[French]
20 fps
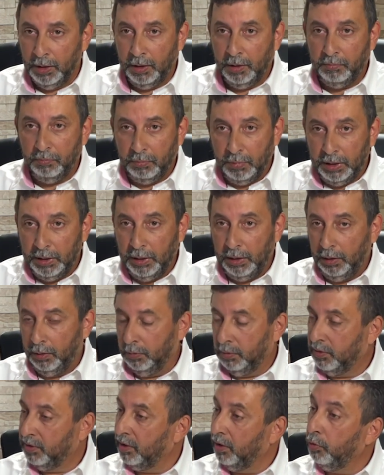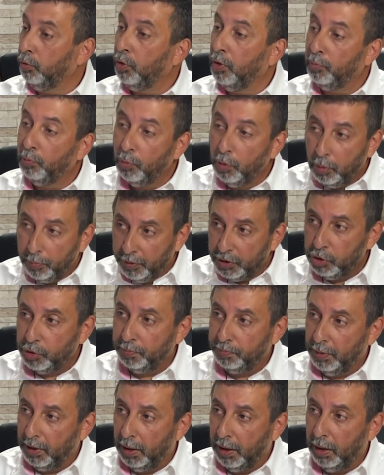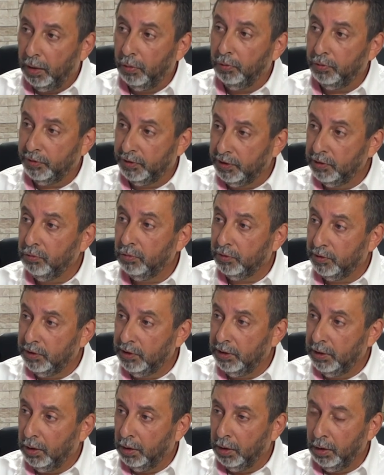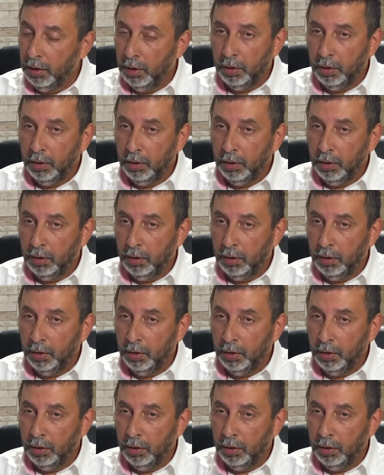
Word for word: Mais euh, ça ne m'empêche pas aussi de dire